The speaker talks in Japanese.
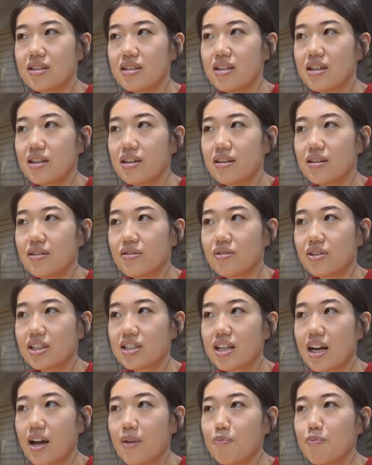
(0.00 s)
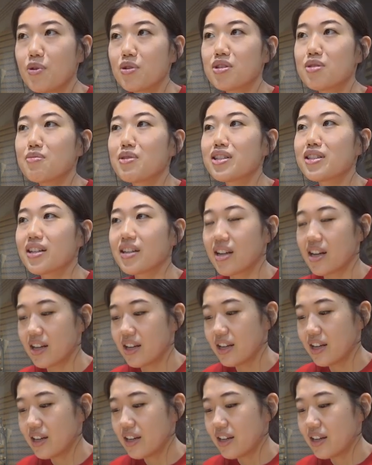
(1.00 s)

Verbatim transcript: 日に私は発表しましたが